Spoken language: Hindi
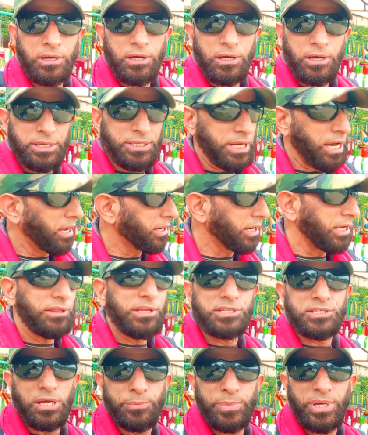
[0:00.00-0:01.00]
यहाँ की
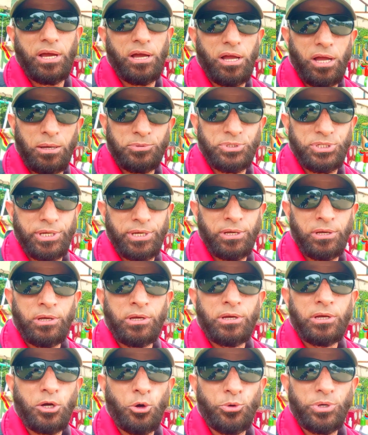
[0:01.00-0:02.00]
इंतज़ामिया आपसे
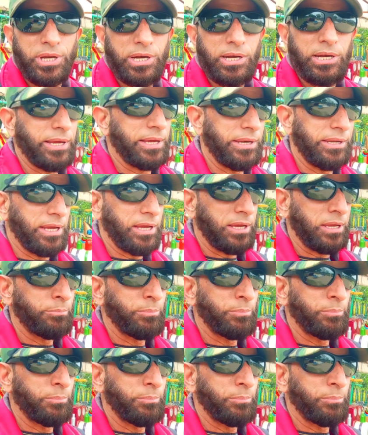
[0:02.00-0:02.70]
काउंट करें लेकिन ये